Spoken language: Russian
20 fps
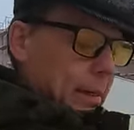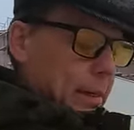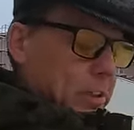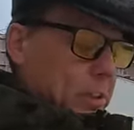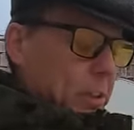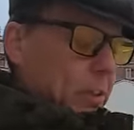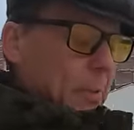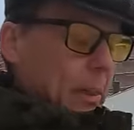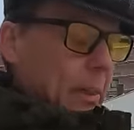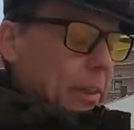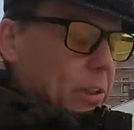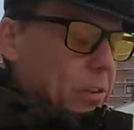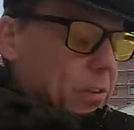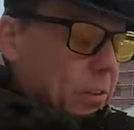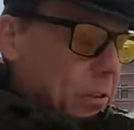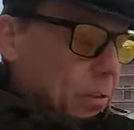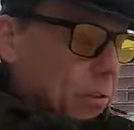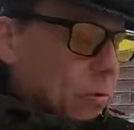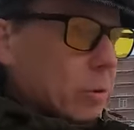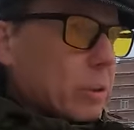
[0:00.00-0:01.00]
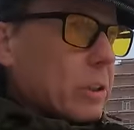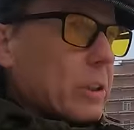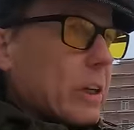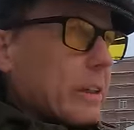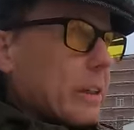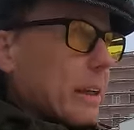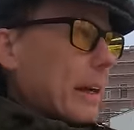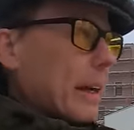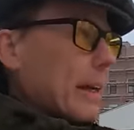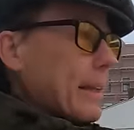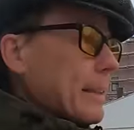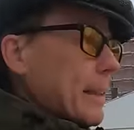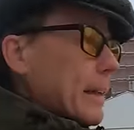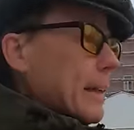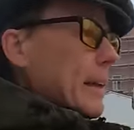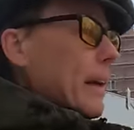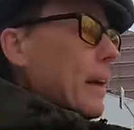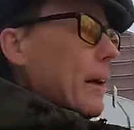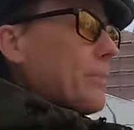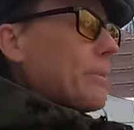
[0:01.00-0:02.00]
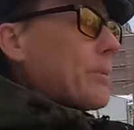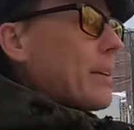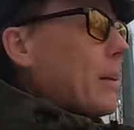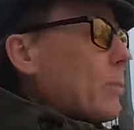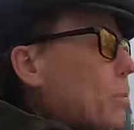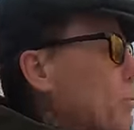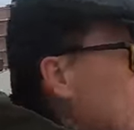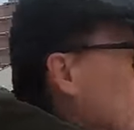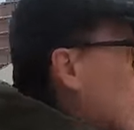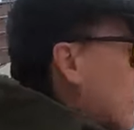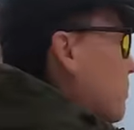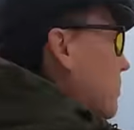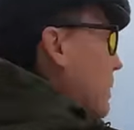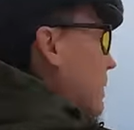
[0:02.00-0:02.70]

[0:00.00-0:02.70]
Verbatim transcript: чем логические рассуждения. Это абсолютно в